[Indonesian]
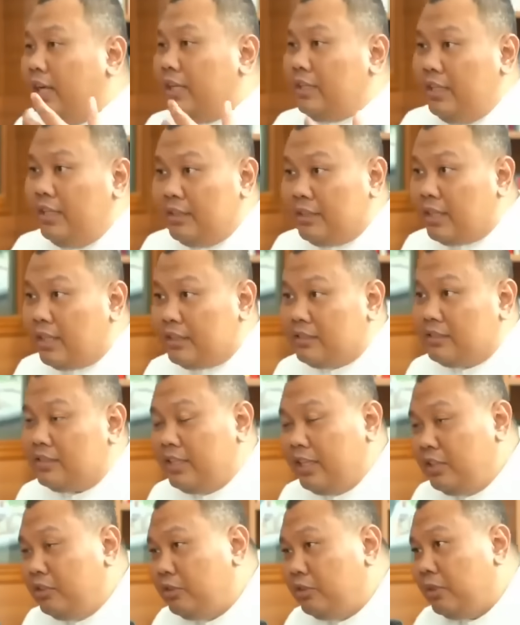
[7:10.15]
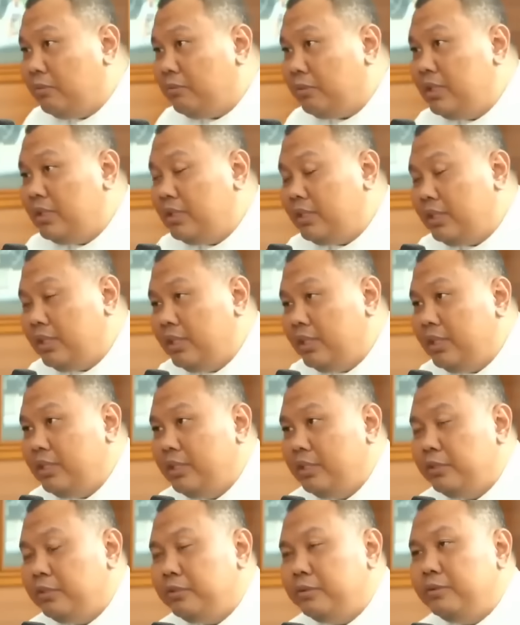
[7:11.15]
get in touchnya itu yang penting. Iya,
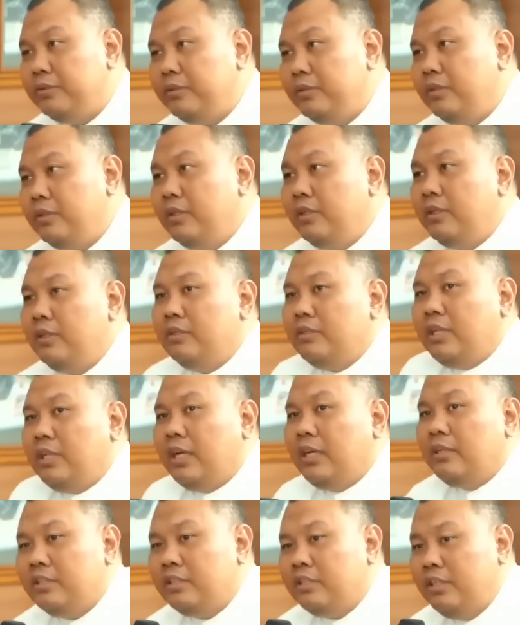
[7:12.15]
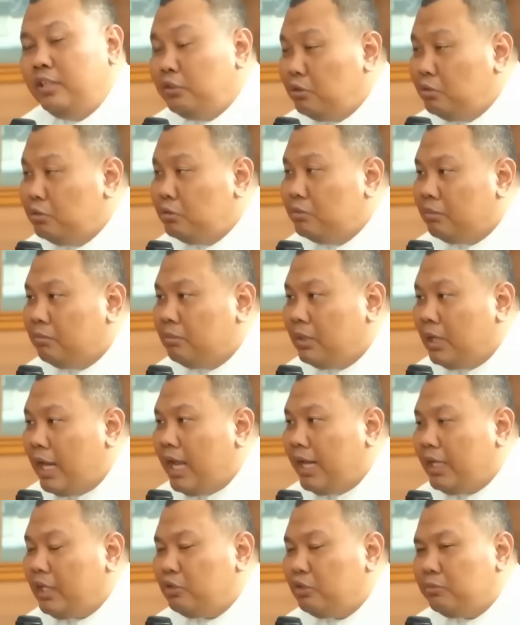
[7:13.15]
gitu. ya Nah itu
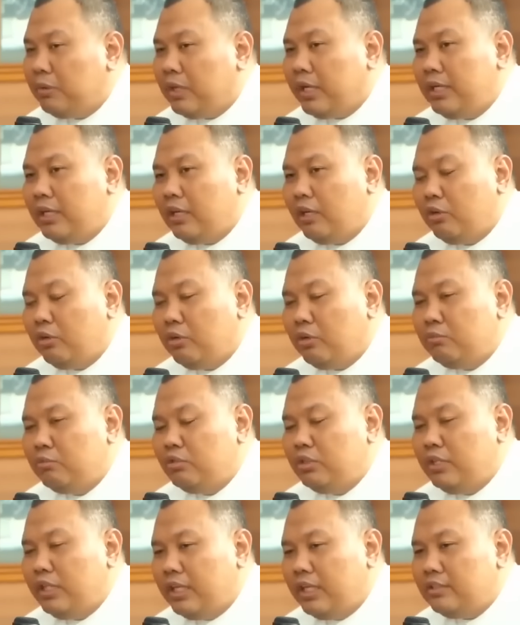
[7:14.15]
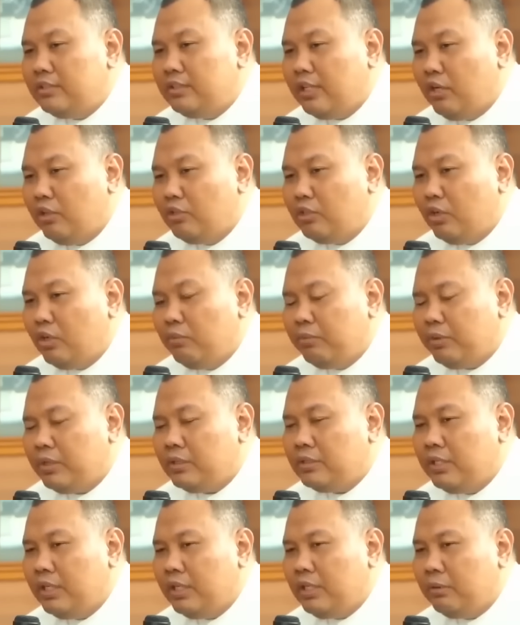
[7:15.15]
menarik tuh makanya kalau kemudian calon-calon
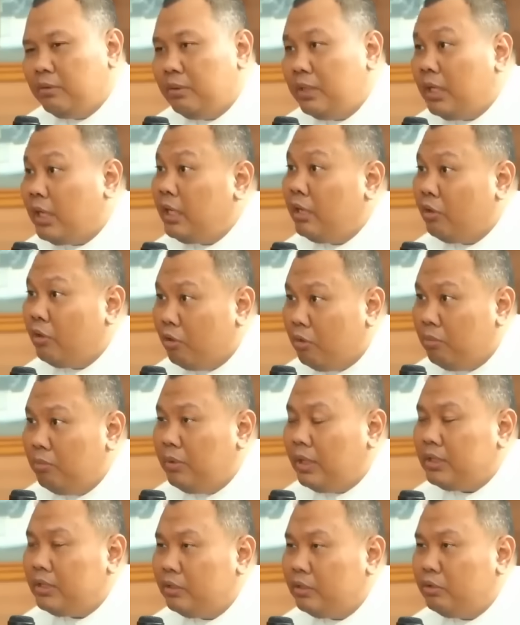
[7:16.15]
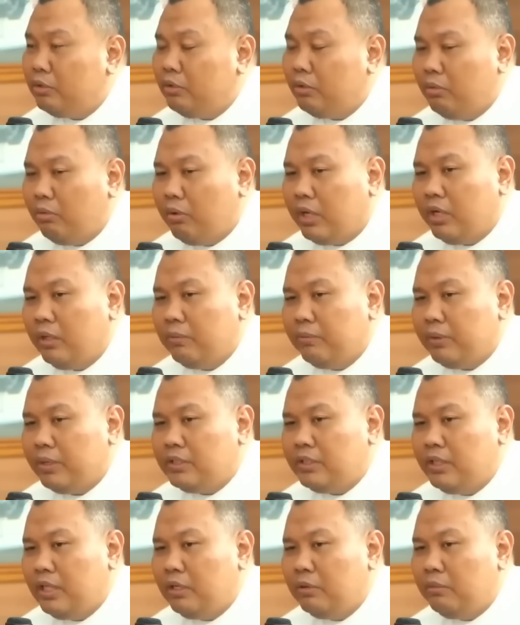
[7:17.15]
presiden kebanyakan akrobat atau wakil
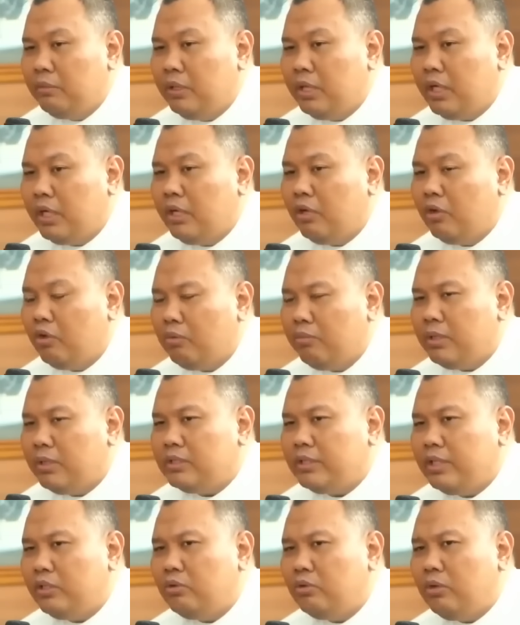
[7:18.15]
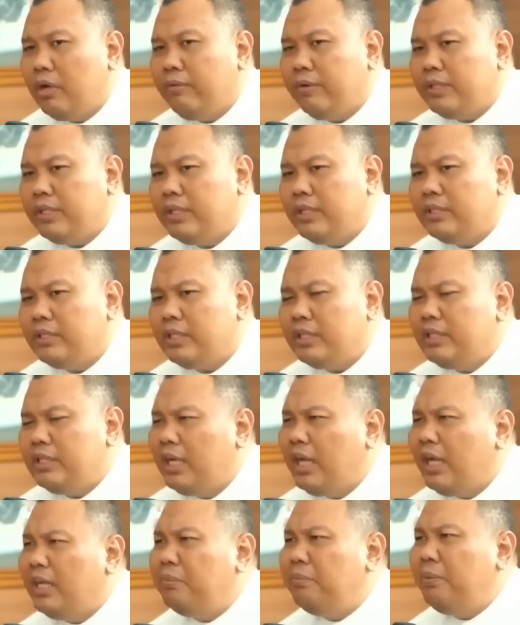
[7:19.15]
presiden kebanyakan akrobat, saya tuh khawatir ntar
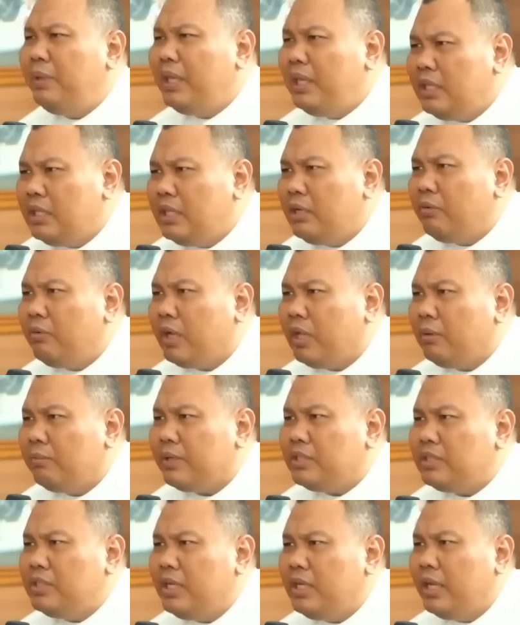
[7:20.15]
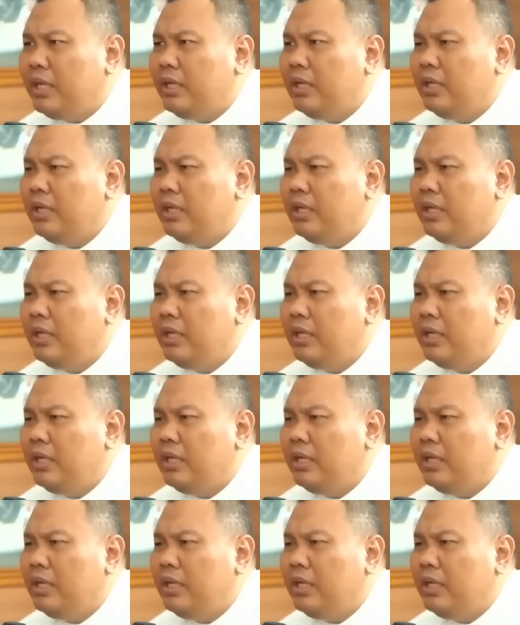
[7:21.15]
dia nggak dipilih jadi wakil presiden.